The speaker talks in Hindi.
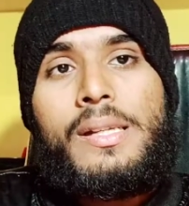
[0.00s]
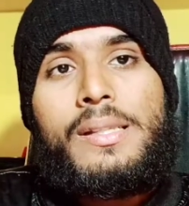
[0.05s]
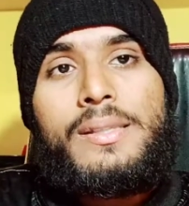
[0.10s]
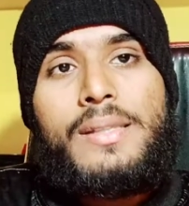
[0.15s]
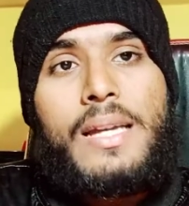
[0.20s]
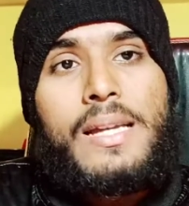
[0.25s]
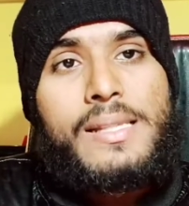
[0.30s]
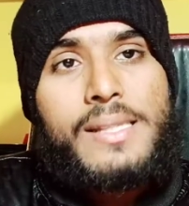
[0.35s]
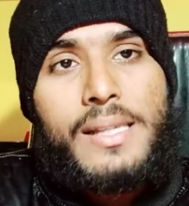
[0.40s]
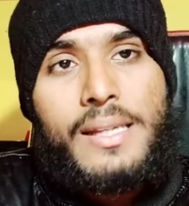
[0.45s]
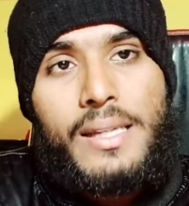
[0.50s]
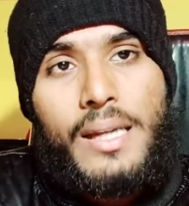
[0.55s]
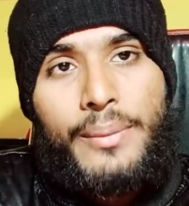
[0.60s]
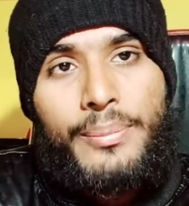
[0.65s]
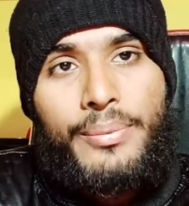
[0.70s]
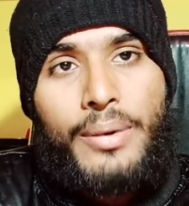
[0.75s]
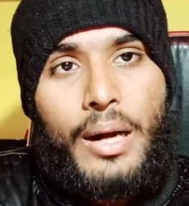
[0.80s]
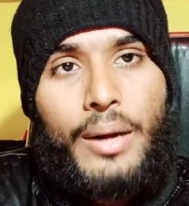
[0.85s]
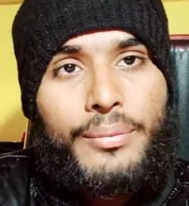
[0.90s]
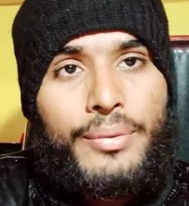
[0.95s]
जैसे ही
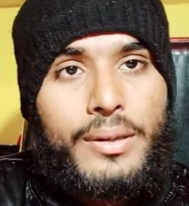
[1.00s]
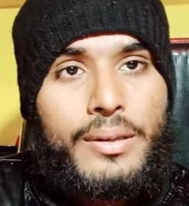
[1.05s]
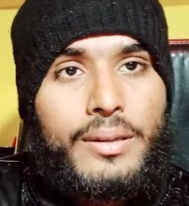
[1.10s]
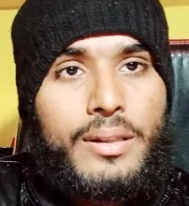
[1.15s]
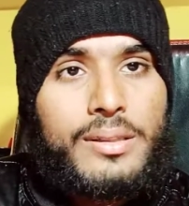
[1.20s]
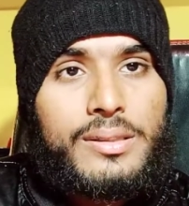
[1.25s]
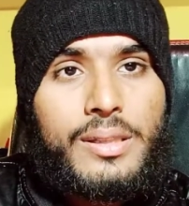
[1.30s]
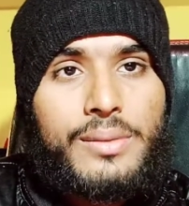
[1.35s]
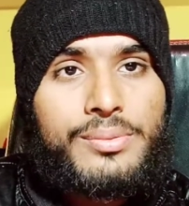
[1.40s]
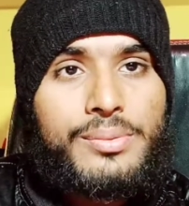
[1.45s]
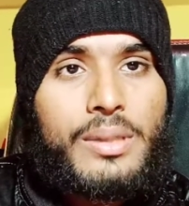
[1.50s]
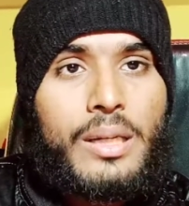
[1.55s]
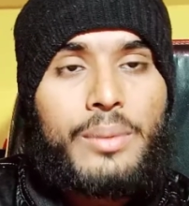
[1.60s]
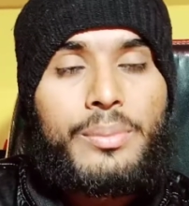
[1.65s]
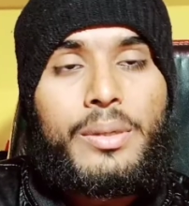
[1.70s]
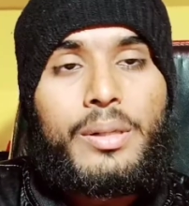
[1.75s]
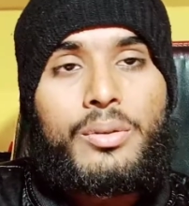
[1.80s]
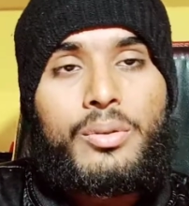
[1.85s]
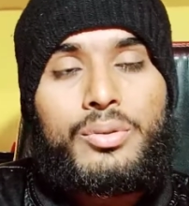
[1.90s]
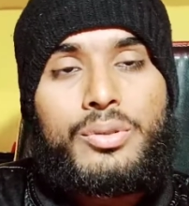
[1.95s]
आप फाइव हंड्रेड
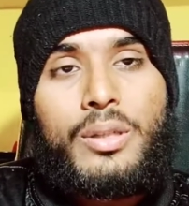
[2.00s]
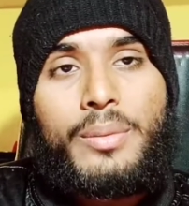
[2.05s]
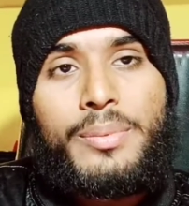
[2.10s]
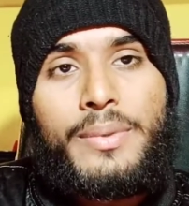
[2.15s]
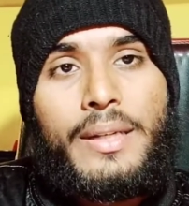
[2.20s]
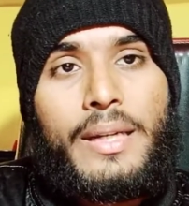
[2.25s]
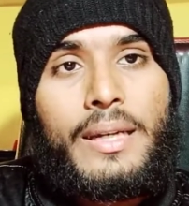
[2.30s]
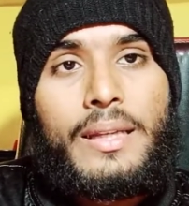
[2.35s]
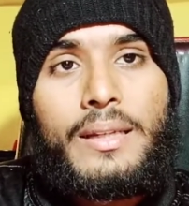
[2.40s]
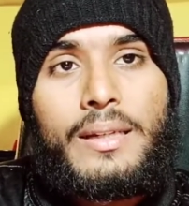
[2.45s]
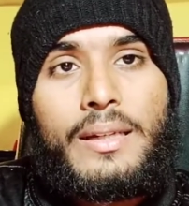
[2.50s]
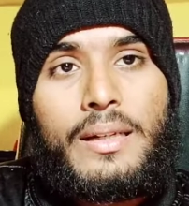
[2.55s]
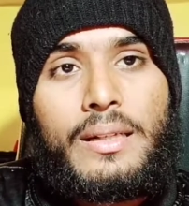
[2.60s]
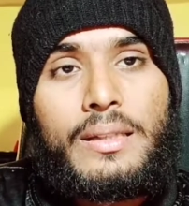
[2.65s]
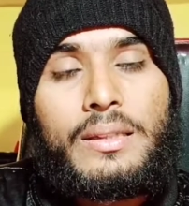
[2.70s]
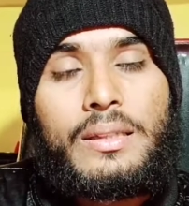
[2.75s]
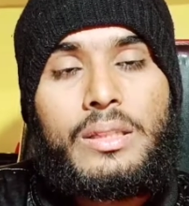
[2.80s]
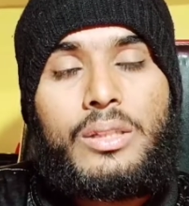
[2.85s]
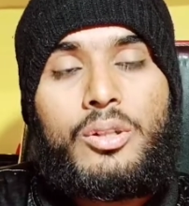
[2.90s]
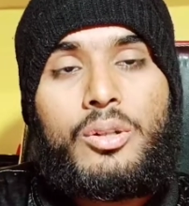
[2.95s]
सब्सक्राइबर को जब गेन
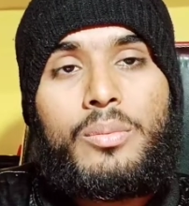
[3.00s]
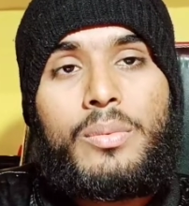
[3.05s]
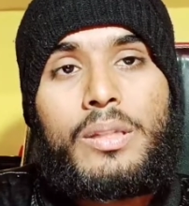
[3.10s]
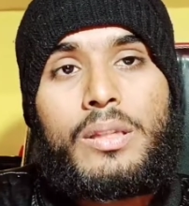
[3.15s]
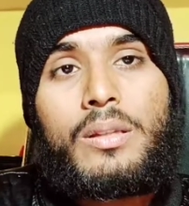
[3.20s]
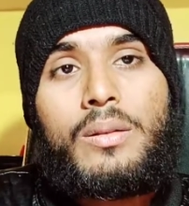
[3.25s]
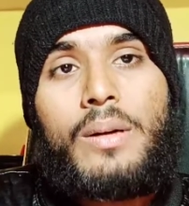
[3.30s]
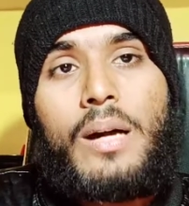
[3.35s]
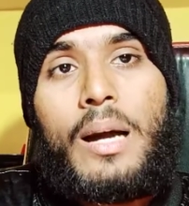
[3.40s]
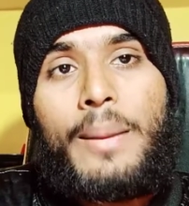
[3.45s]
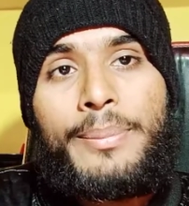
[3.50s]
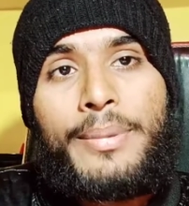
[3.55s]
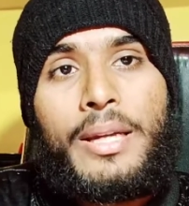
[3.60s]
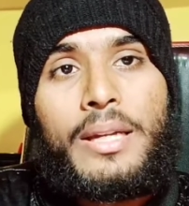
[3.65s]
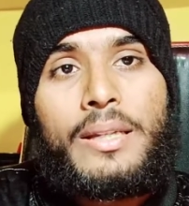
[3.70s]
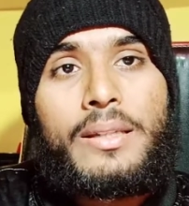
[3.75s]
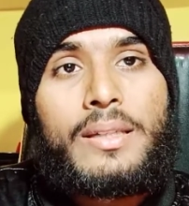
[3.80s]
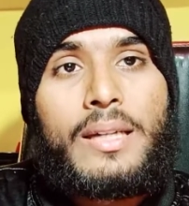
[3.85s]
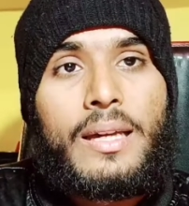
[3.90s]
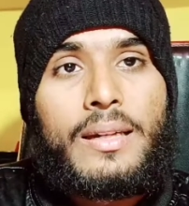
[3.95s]
करते हो मतलब
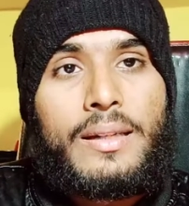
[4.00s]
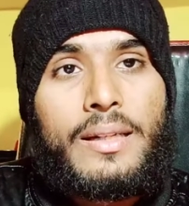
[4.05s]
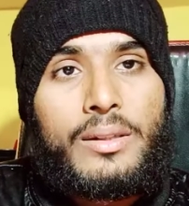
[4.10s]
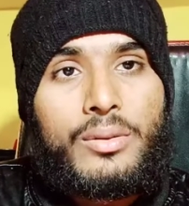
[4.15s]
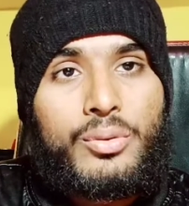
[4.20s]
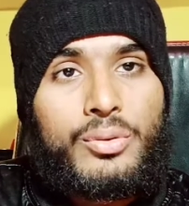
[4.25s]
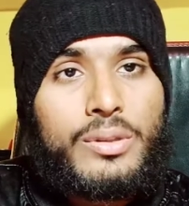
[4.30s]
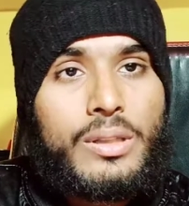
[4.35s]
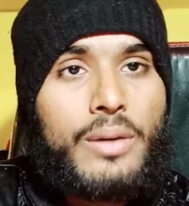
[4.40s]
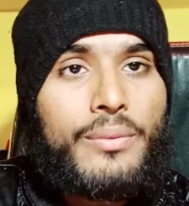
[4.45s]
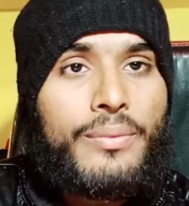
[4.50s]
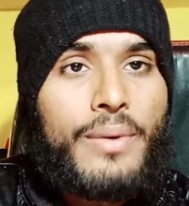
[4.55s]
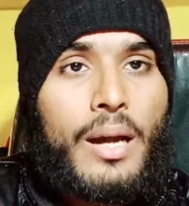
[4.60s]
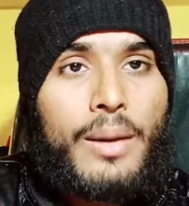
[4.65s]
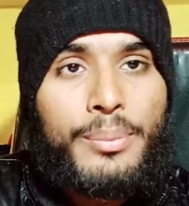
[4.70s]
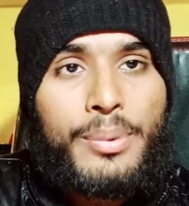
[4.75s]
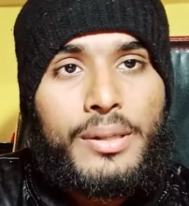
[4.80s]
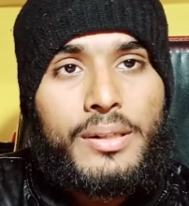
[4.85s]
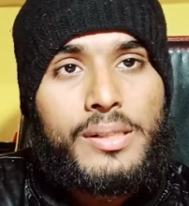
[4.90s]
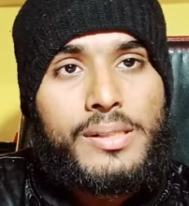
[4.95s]
आपकी टारगेट होती है
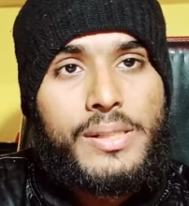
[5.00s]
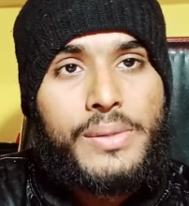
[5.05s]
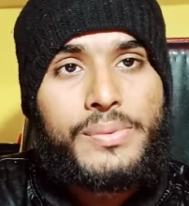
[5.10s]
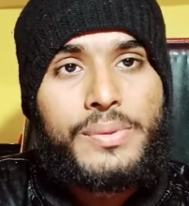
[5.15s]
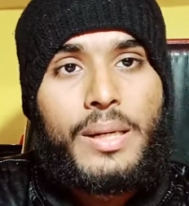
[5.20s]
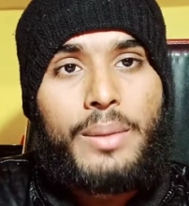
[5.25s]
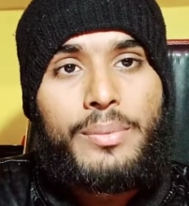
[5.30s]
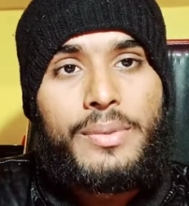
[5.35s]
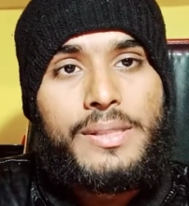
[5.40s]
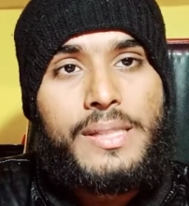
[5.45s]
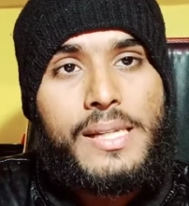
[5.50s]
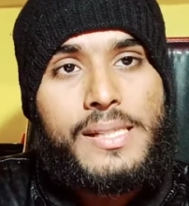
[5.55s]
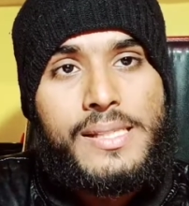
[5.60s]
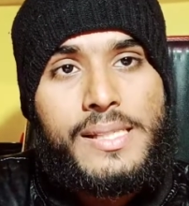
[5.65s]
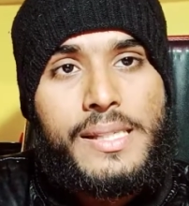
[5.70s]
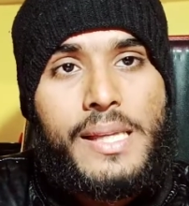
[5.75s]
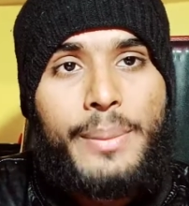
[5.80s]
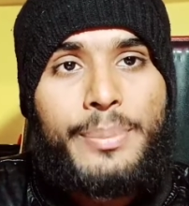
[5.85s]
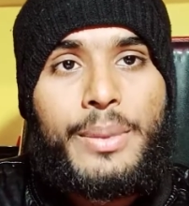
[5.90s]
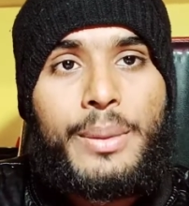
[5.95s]
फाइव हंड्रेड सब्सक्राइबर
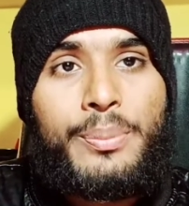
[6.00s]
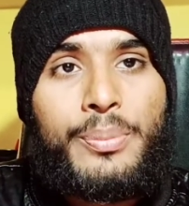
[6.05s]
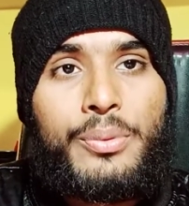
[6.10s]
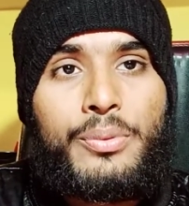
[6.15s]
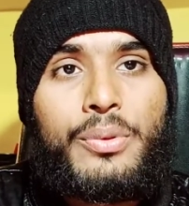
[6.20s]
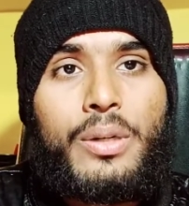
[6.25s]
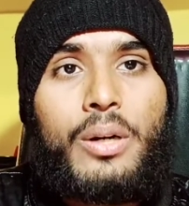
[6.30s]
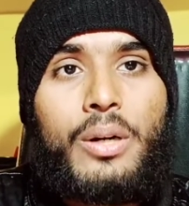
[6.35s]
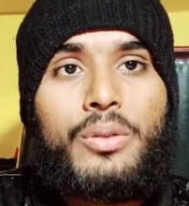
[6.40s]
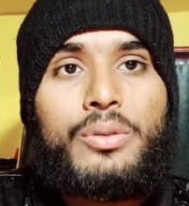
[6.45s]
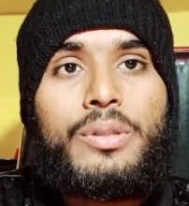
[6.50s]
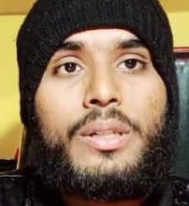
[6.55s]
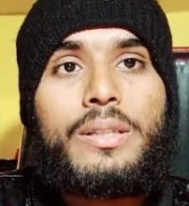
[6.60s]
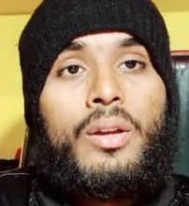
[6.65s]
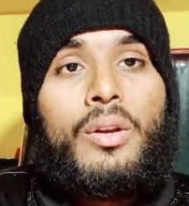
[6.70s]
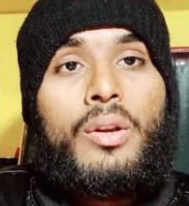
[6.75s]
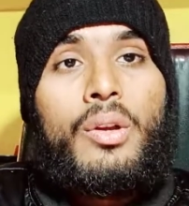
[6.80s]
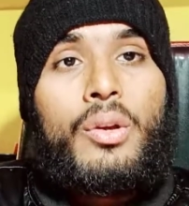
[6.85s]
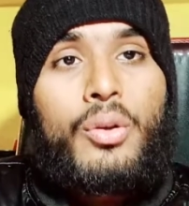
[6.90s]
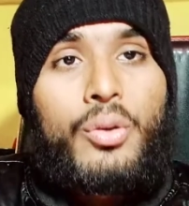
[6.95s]
जैसे ही आपकी पूरा हो
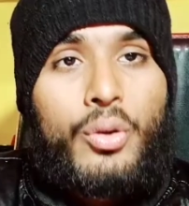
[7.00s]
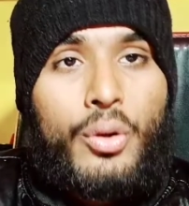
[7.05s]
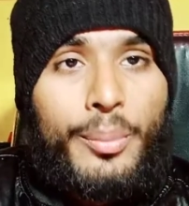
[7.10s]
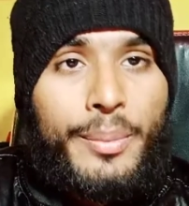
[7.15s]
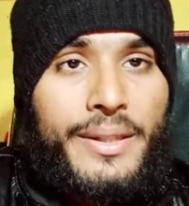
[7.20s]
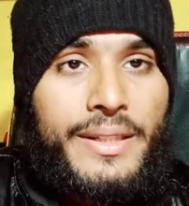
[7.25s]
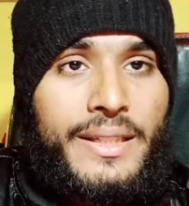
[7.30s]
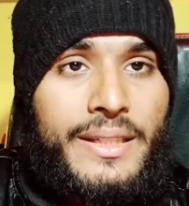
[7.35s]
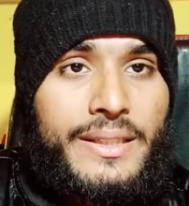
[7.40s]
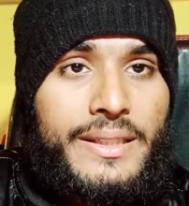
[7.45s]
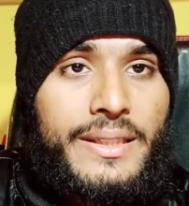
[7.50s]
जाती है कम्युनिटी